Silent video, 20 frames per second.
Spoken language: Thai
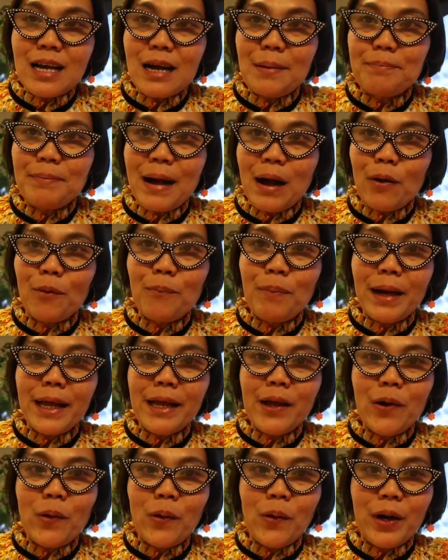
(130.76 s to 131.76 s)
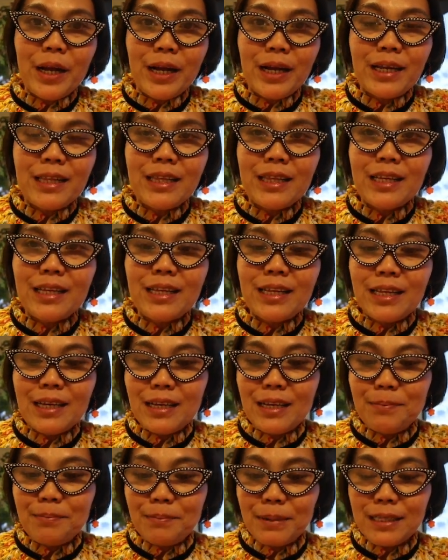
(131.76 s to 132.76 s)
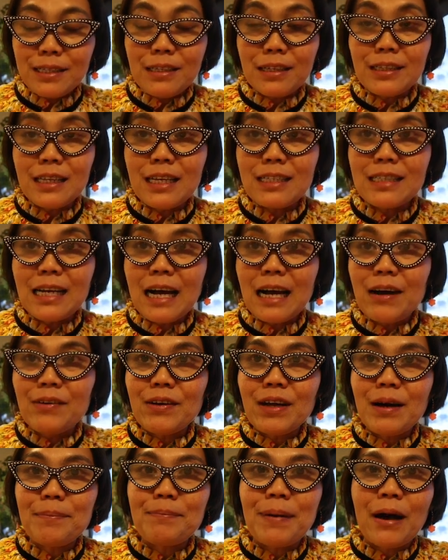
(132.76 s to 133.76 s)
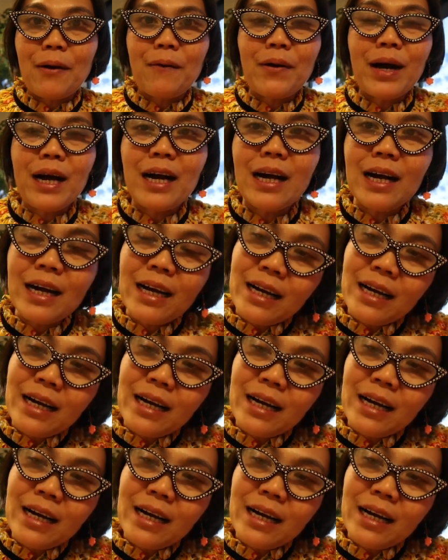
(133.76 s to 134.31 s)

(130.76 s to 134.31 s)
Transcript: กระเป๋าไปก่อนไปถึงแต่เช้าแล้วกระเป๋าอะ